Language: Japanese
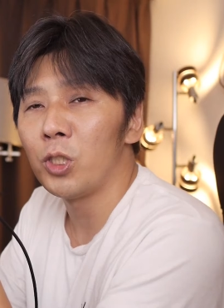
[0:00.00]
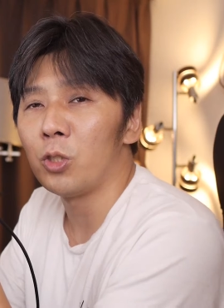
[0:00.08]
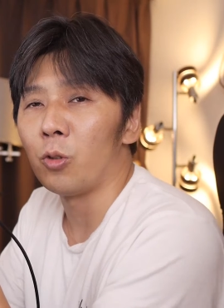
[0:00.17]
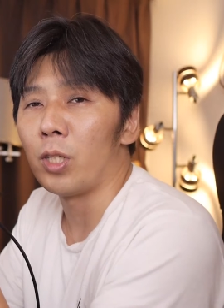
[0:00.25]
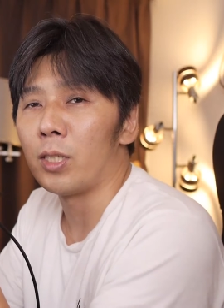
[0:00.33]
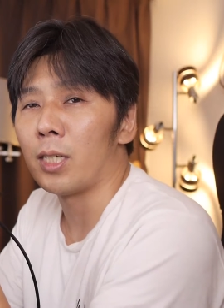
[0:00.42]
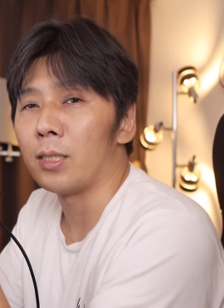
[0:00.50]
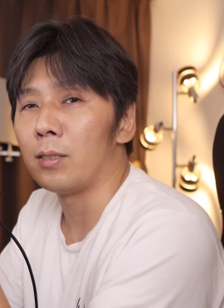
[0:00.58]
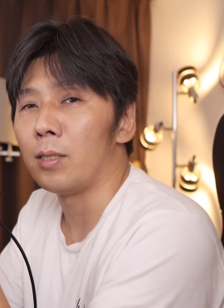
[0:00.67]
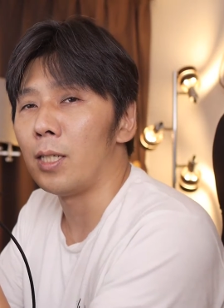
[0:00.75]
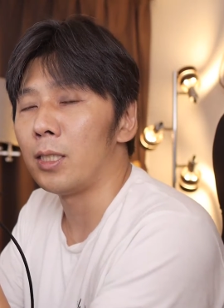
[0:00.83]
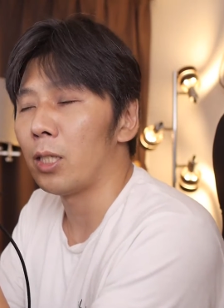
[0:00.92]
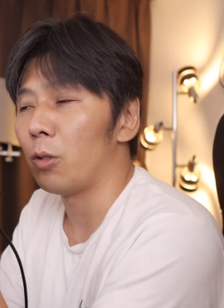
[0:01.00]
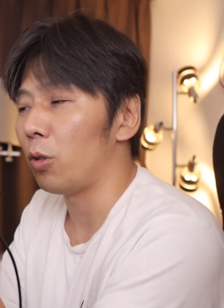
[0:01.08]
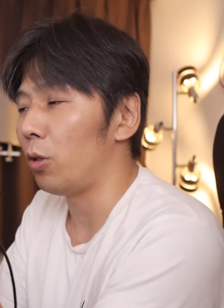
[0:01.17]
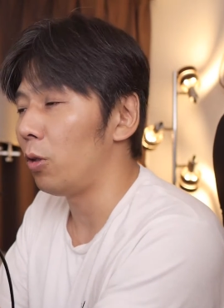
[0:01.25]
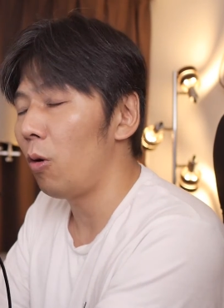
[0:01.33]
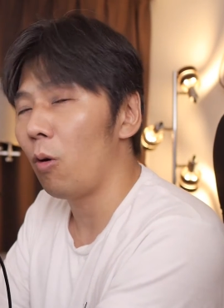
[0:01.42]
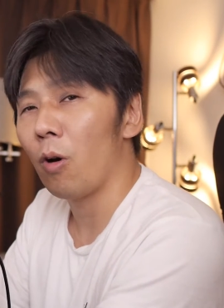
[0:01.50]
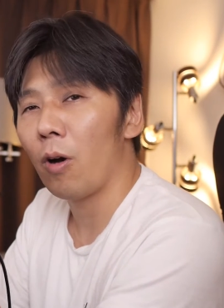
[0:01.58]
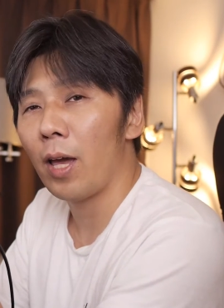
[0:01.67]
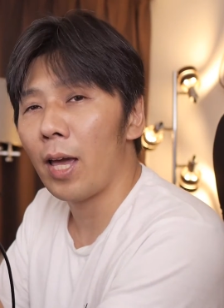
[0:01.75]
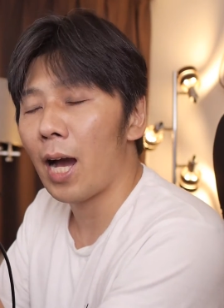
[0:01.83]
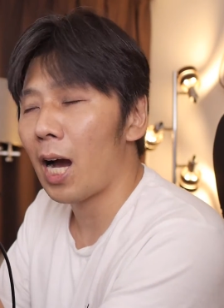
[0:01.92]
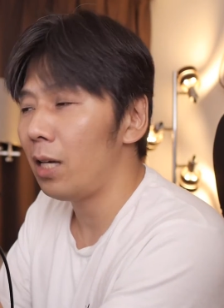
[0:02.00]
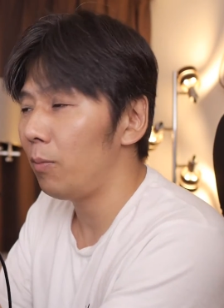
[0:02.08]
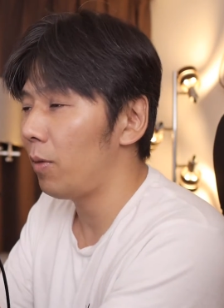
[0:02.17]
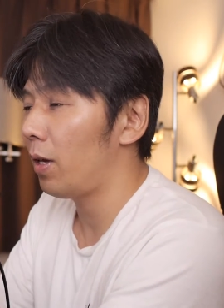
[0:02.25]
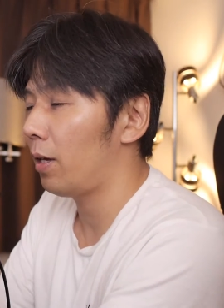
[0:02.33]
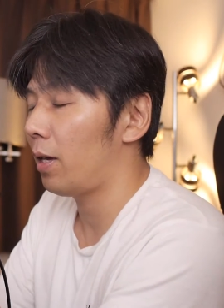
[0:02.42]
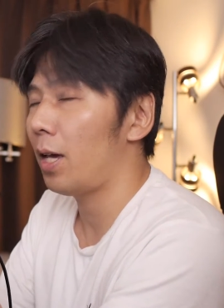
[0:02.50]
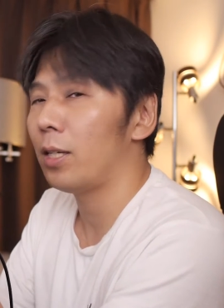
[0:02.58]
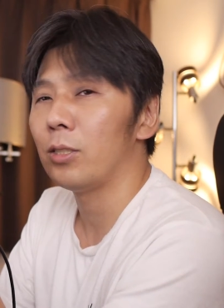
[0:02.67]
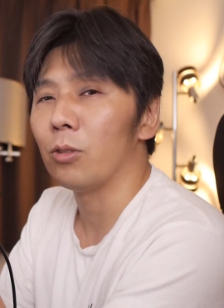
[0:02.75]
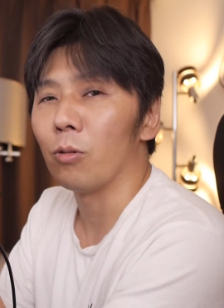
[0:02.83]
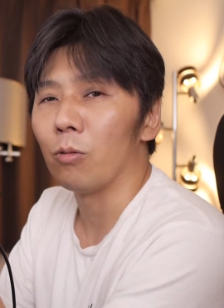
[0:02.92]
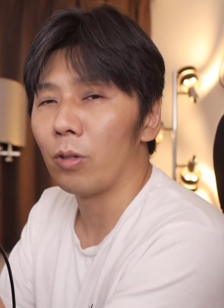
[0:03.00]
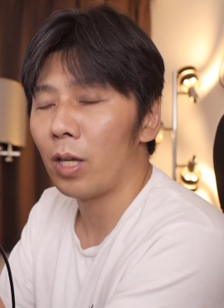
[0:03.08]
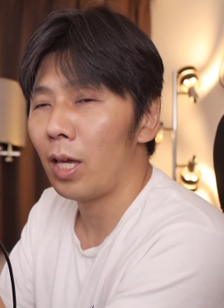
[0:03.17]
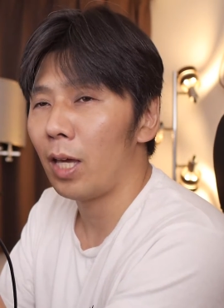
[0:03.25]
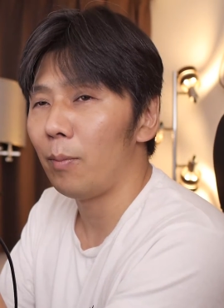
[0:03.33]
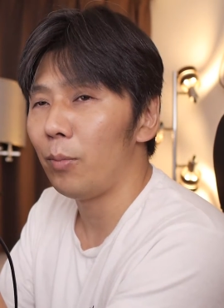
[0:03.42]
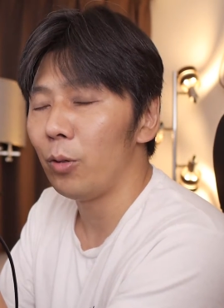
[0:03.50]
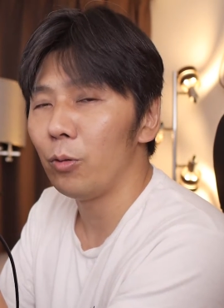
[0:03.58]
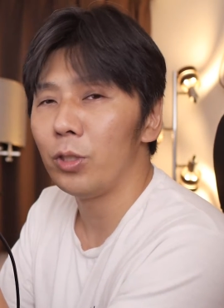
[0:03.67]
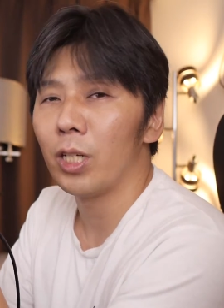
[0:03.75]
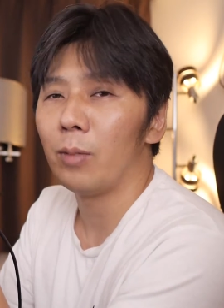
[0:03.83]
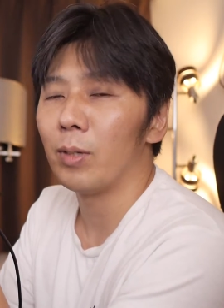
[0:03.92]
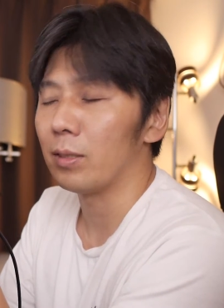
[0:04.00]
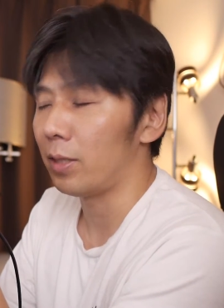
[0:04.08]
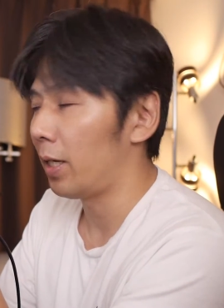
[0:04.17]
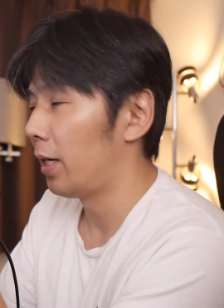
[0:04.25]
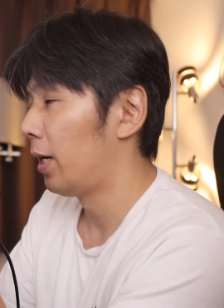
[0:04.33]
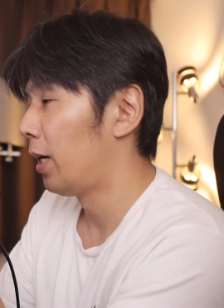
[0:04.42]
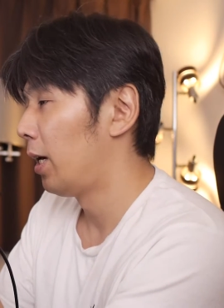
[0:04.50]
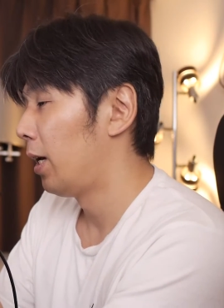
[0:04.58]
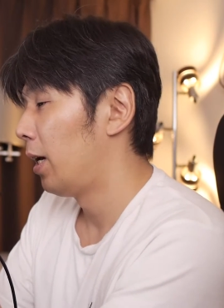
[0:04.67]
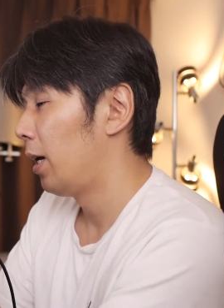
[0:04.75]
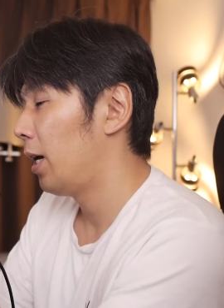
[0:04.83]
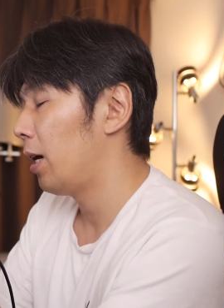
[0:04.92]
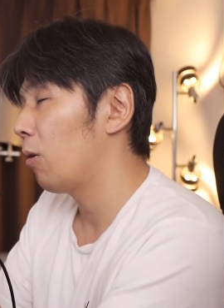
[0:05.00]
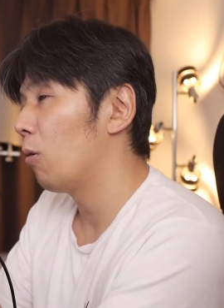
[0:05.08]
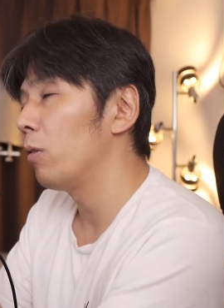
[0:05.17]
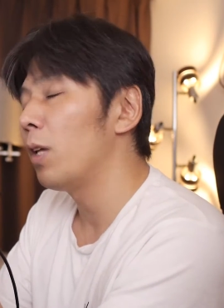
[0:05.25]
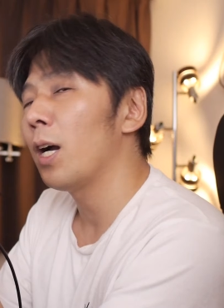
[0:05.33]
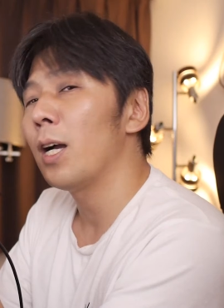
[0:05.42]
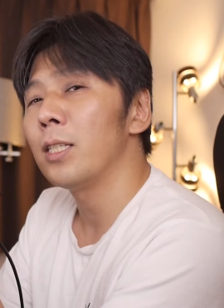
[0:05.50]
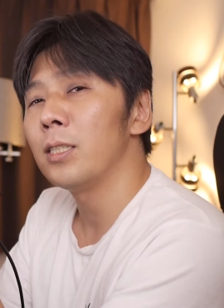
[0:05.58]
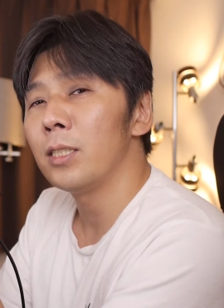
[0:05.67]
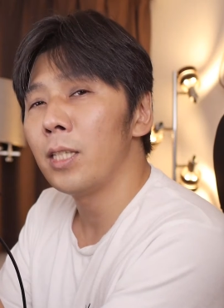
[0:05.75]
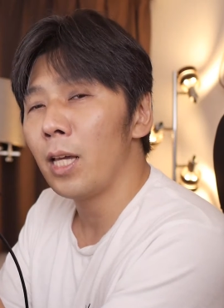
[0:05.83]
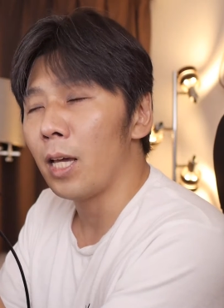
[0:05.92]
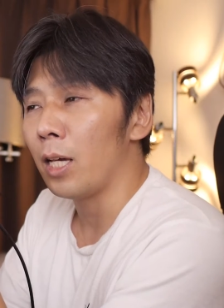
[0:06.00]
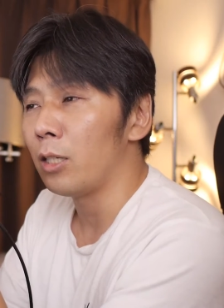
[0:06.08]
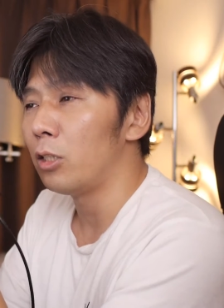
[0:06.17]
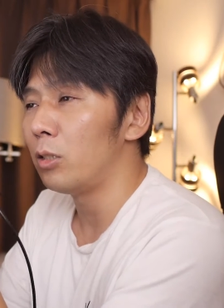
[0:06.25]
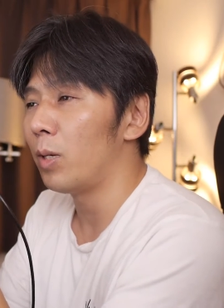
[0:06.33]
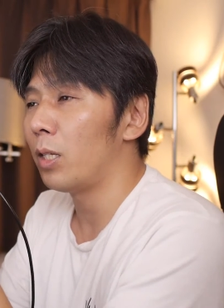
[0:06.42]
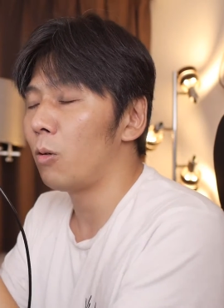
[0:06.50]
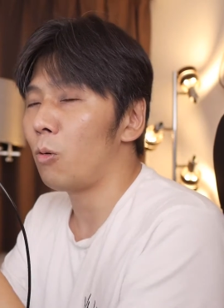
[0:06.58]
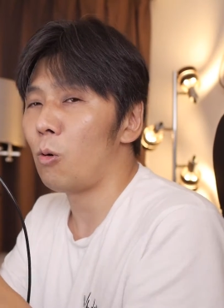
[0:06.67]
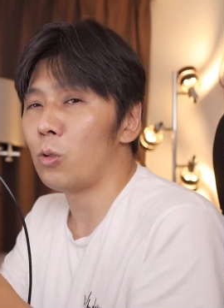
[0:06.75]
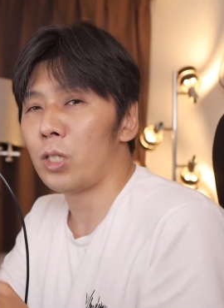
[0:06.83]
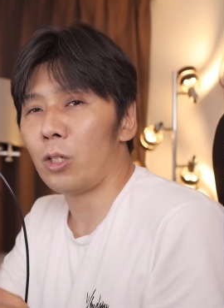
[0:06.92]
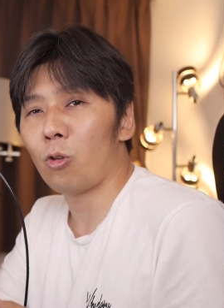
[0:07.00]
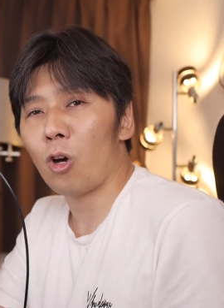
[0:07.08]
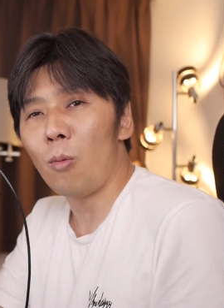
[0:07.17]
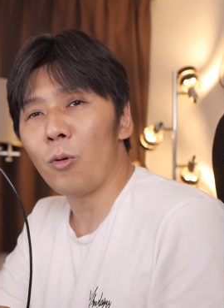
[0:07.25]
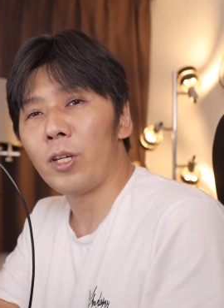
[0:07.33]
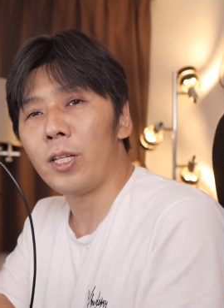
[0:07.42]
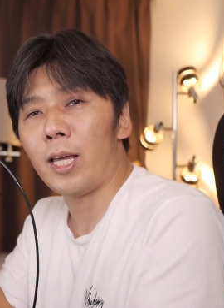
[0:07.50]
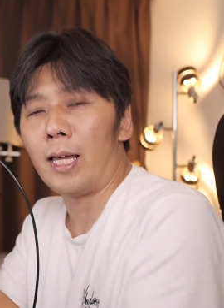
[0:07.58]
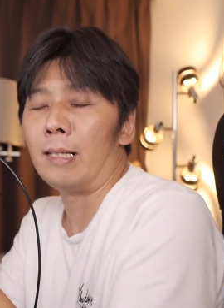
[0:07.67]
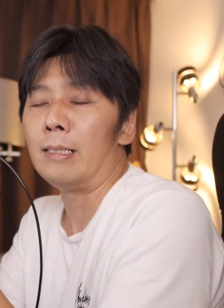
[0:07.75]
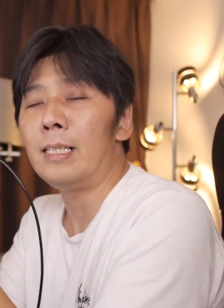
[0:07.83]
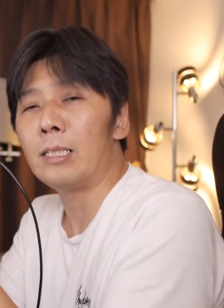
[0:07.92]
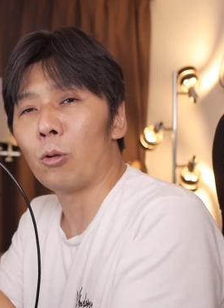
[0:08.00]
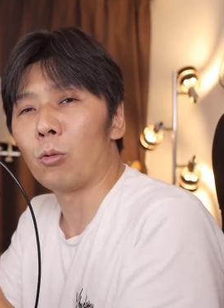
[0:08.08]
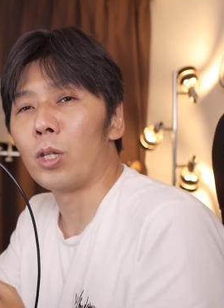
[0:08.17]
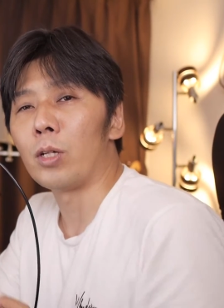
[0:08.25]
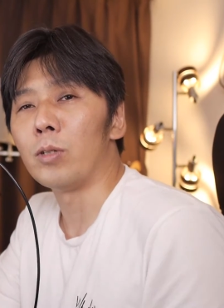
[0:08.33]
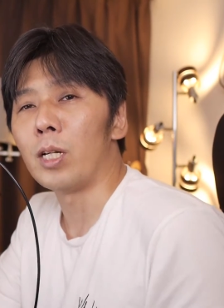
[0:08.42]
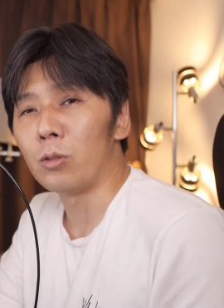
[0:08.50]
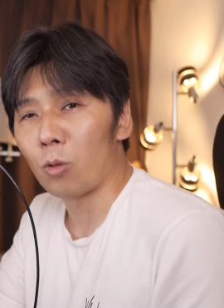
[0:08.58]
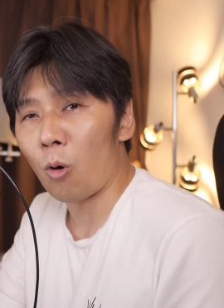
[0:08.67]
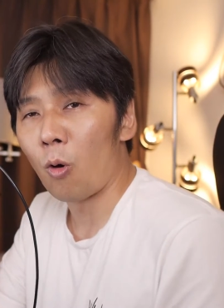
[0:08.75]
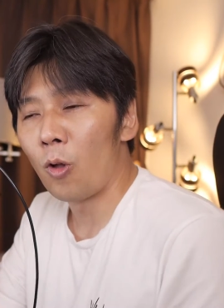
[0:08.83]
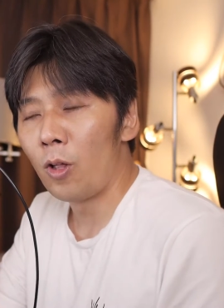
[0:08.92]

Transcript: ジットで撮影した時の、背面液晶のね、ビューになりますね。こんな感じで、車の後席とかも綺麗に撮ってくれると。